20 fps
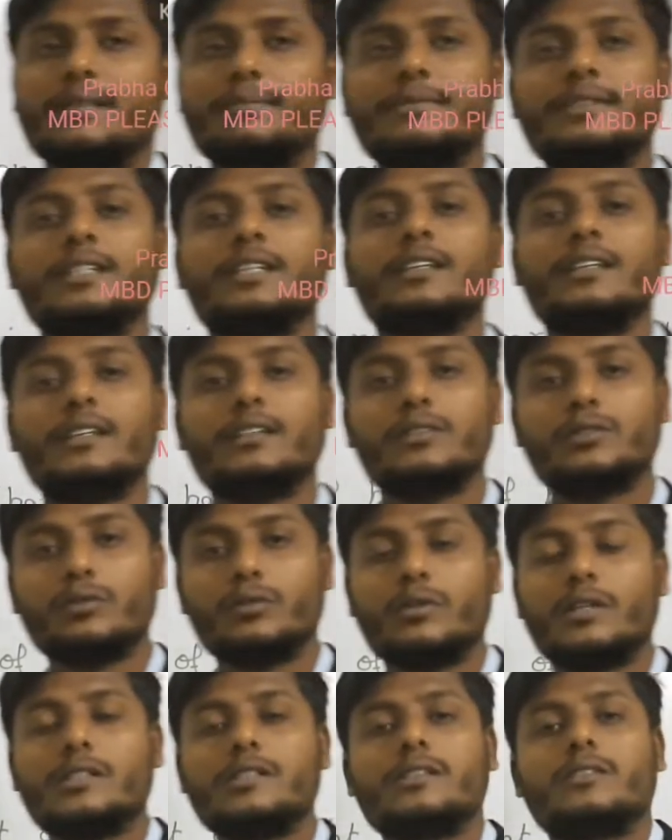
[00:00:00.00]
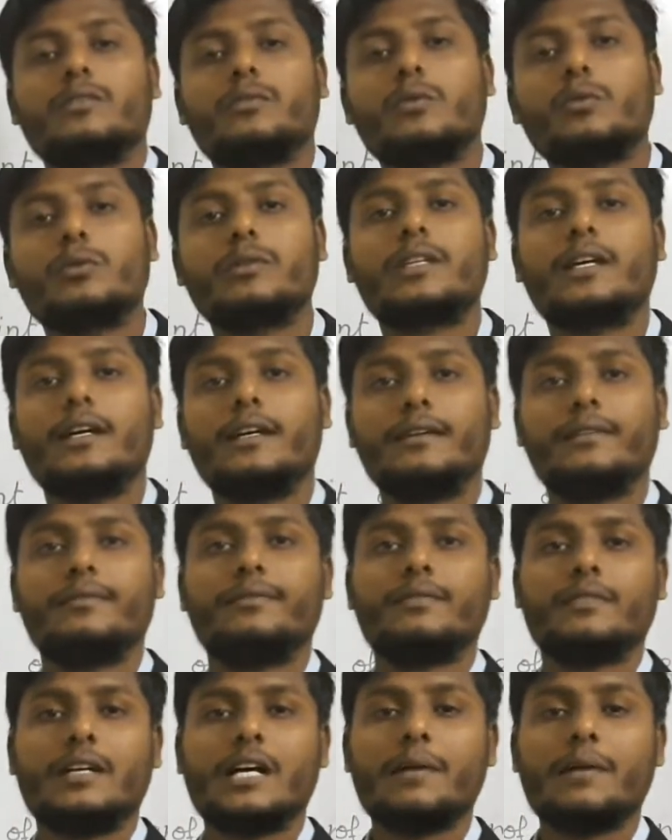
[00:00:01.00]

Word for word: तरफ से सूरज उगता है